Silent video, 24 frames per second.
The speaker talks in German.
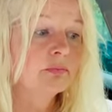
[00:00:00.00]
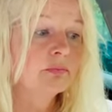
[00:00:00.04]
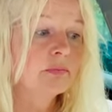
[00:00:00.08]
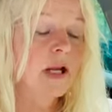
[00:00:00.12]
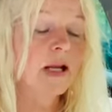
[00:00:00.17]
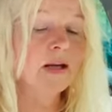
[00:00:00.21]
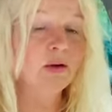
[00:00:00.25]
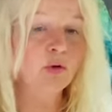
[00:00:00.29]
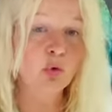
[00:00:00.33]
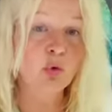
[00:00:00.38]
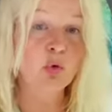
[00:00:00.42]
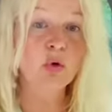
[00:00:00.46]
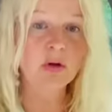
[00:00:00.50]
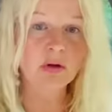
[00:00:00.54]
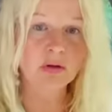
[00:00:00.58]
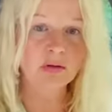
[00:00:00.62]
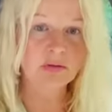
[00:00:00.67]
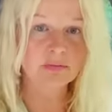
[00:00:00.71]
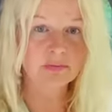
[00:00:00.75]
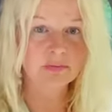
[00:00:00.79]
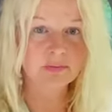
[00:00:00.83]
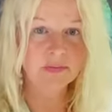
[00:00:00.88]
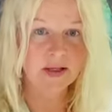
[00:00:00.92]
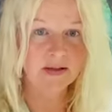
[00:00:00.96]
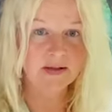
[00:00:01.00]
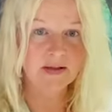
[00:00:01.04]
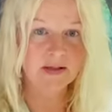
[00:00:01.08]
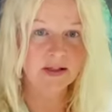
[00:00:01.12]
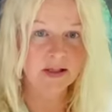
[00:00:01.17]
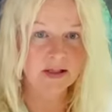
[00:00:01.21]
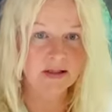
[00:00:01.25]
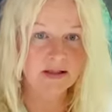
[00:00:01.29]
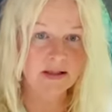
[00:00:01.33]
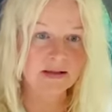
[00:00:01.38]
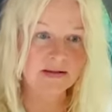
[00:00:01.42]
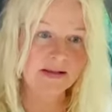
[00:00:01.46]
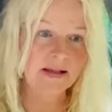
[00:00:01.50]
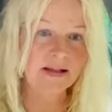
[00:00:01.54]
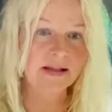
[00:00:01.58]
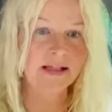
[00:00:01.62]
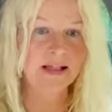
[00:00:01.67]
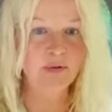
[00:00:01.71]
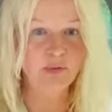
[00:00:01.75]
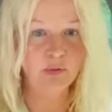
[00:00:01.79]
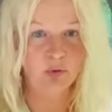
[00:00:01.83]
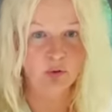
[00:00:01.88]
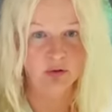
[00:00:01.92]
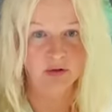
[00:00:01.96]
In höheren. Also ich rede jetzt ja
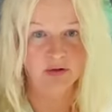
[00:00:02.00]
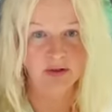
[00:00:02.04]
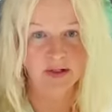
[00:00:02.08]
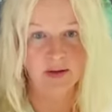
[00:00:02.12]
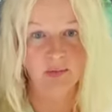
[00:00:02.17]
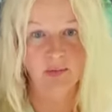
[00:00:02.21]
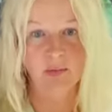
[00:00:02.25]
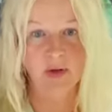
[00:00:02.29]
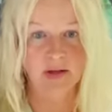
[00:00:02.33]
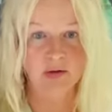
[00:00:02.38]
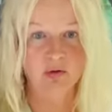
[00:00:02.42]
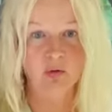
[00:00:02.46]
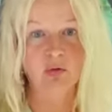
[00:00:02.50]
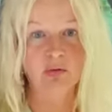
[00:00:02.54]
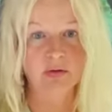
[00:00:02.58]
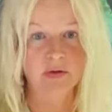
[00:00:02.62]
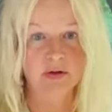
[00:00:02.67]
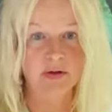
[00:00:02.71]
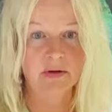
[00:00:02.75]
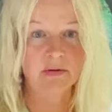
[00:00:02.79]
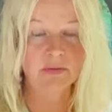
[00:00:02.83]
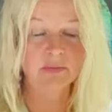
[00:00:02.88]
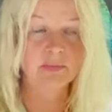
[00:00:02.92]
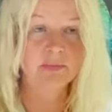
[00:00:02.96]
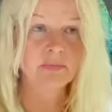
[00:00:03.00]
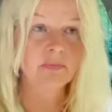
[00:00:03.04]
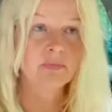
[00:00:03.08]
nicht von dem da drunter.